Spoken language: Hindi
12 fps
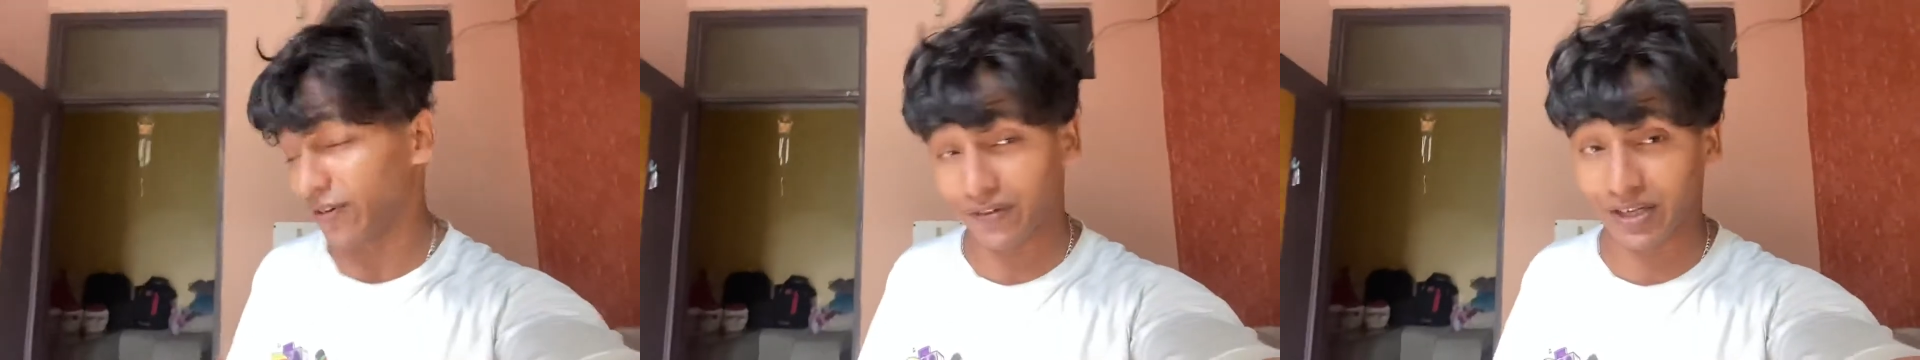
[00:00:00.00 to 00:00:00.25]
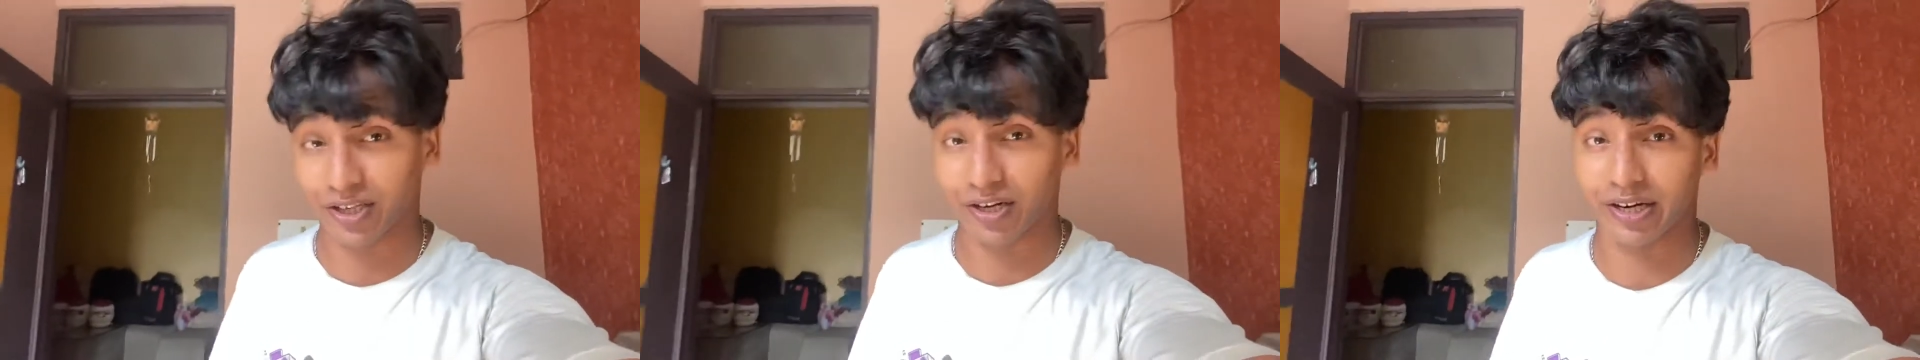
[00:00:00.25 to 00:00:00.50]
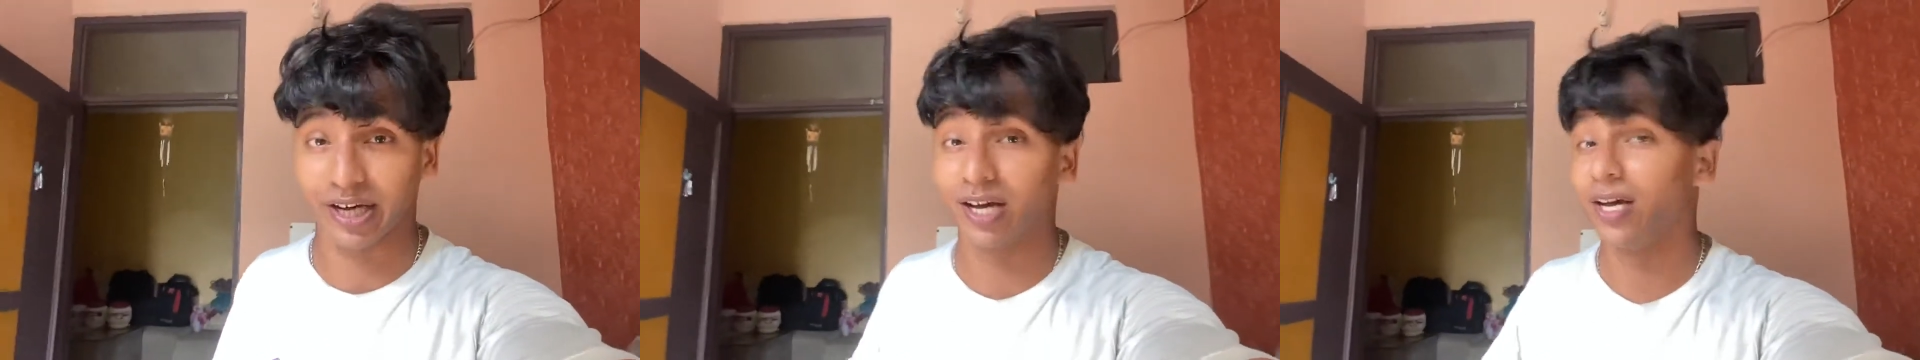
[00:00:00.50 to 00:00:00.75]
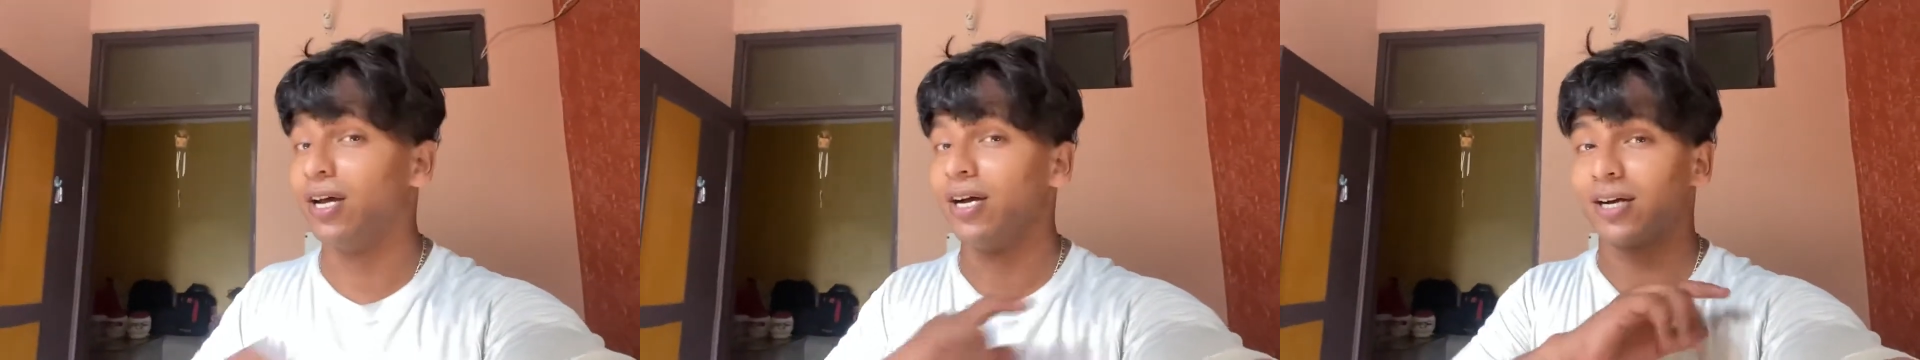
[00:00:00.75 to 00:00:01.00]
शिफ्टिंग चल रही
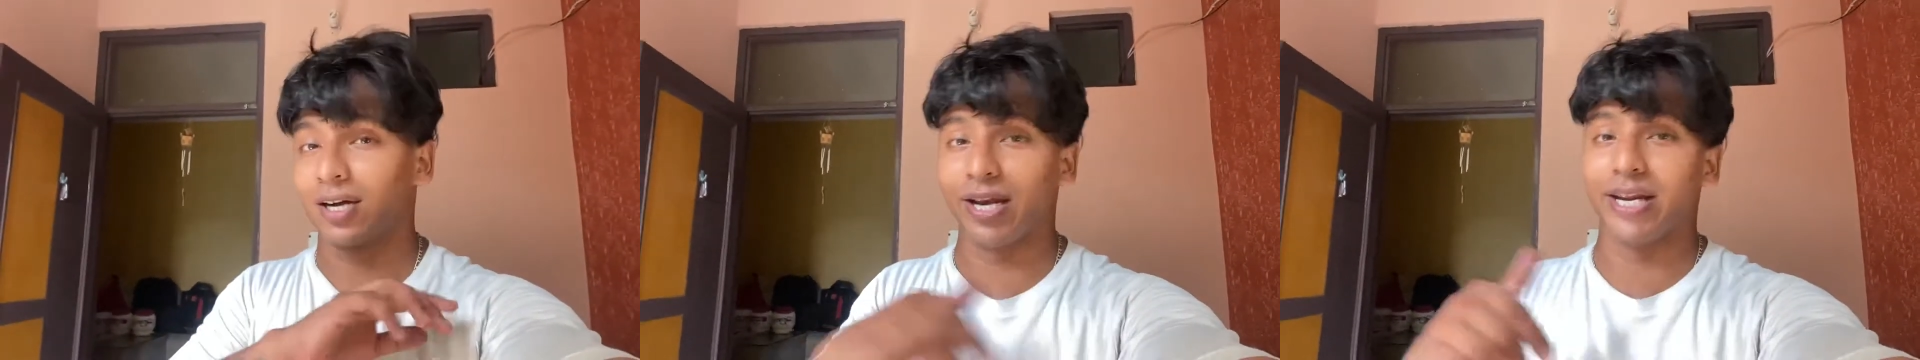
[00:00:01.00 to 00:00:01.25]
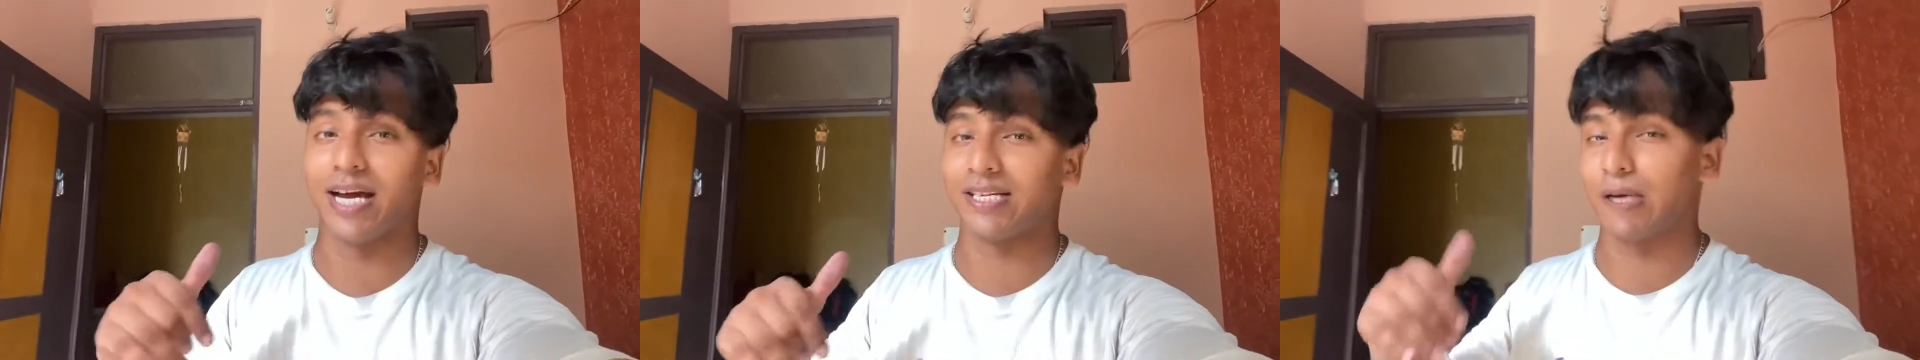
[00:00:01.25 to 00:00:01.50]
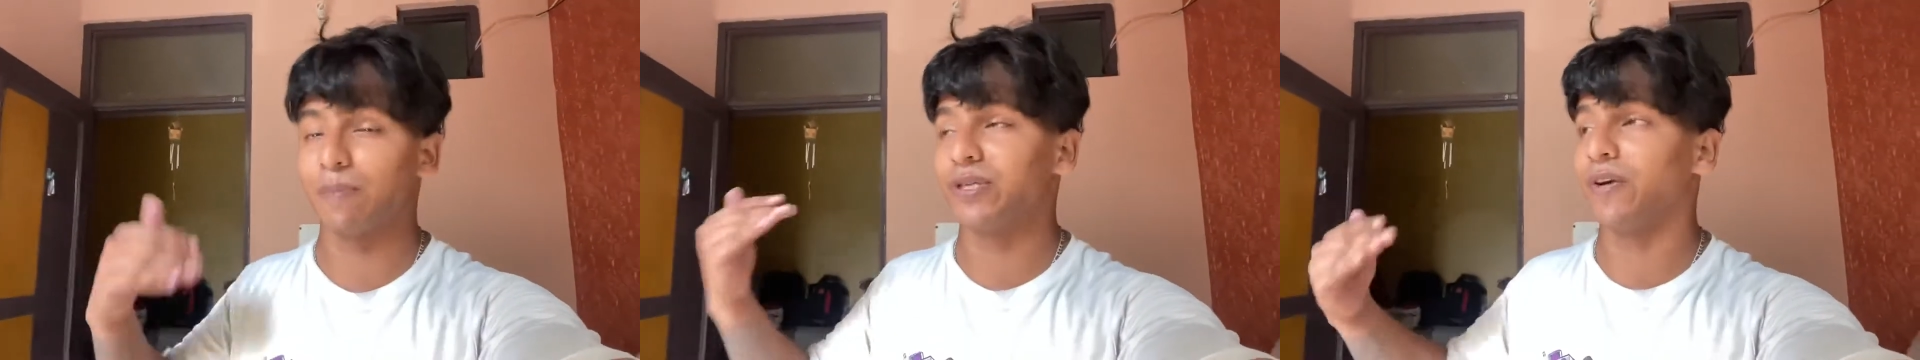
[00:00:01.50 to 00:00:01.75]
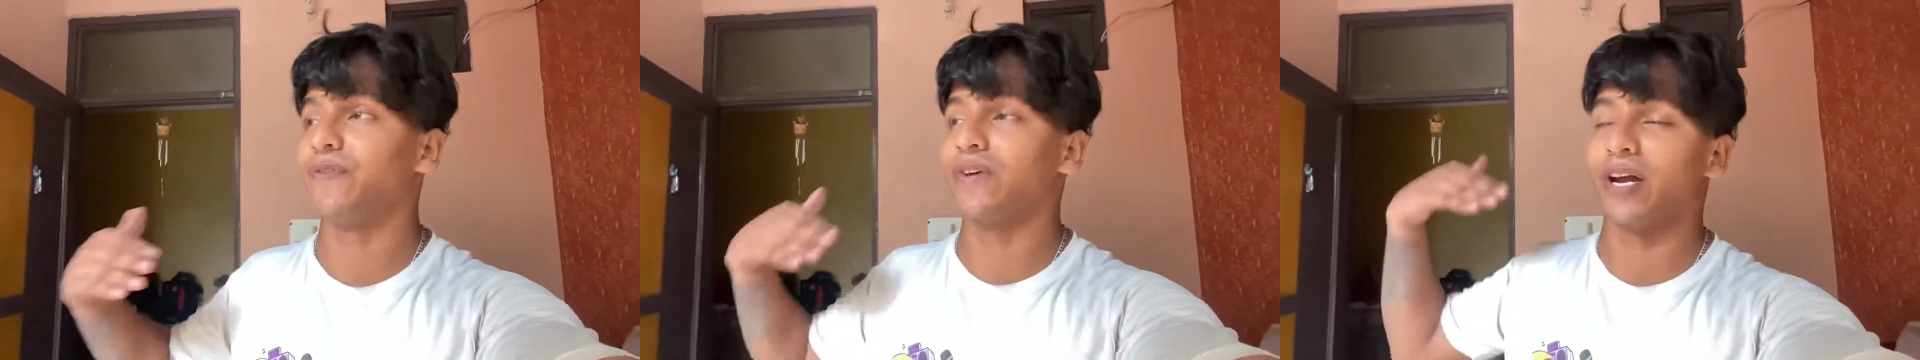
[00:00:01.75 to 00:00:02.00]
है कल यहाँ से हम
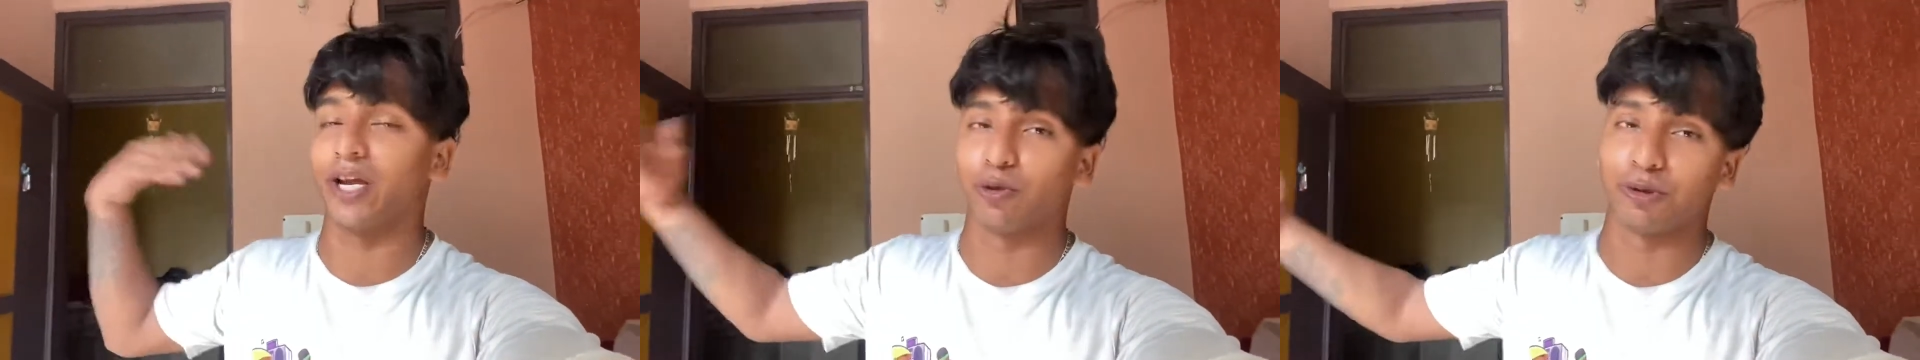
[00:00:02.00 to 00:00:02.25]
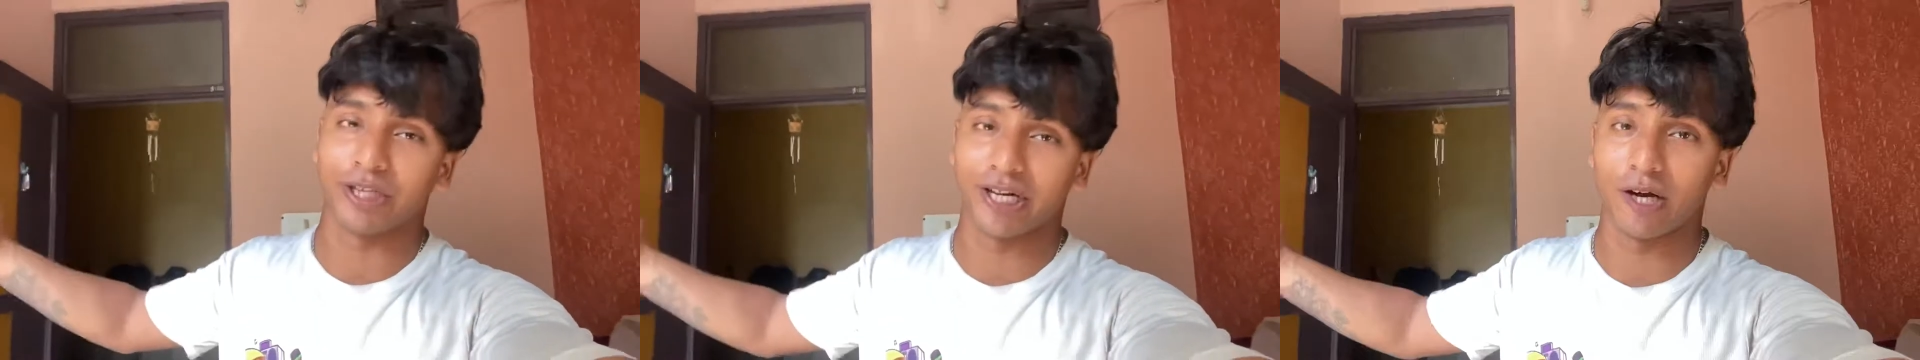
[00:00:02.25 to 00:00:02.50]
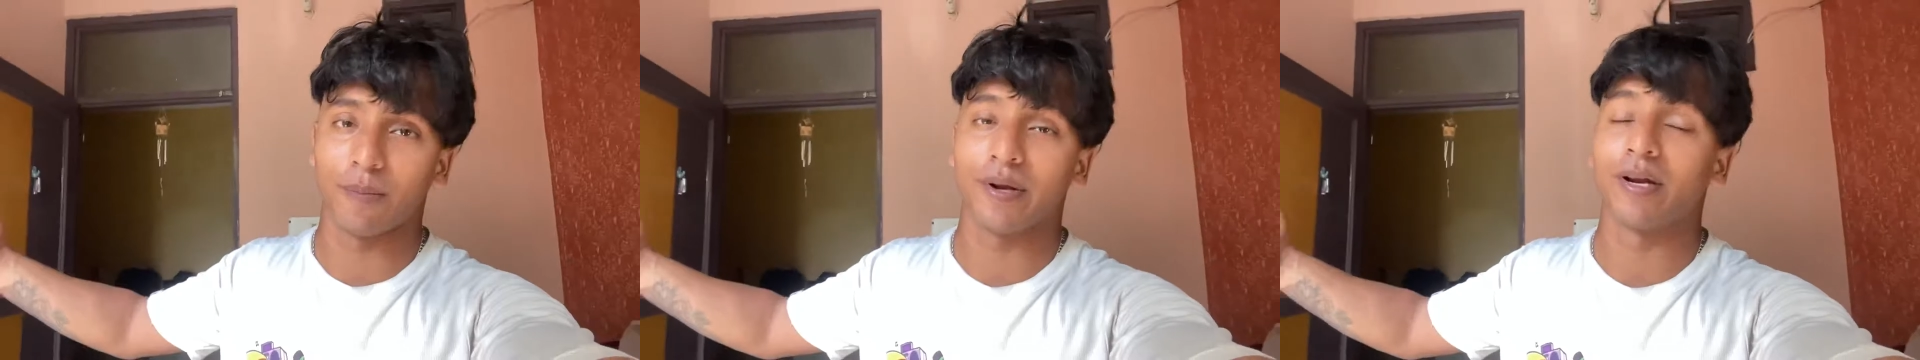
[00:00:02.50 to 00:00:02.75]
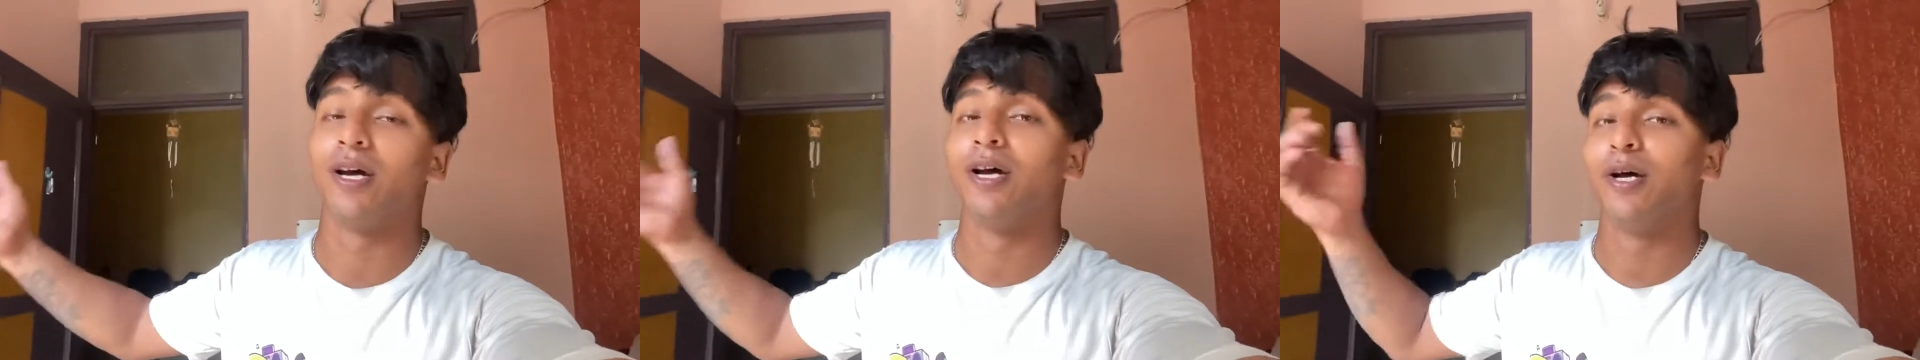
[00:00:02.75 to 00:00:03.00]
शिफ्ट करें दूसरी जगह पर